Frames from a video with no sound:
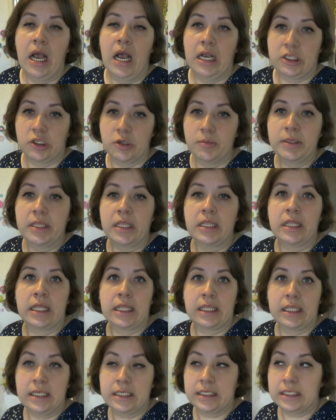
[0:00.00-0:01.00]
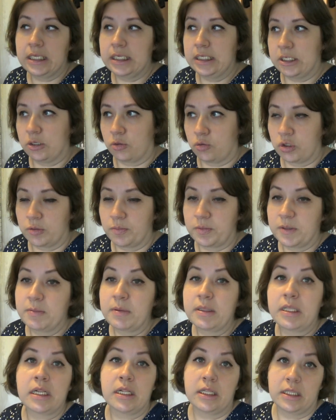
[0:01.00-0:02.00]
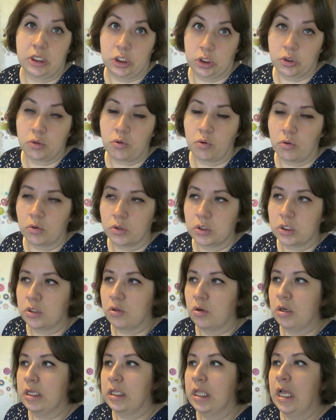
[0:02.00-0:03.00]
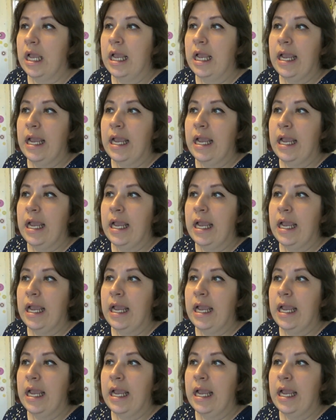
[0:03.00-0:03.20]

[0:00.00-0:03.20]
особенно на английский язык. Уже посмотрела даже, сколько он стоит.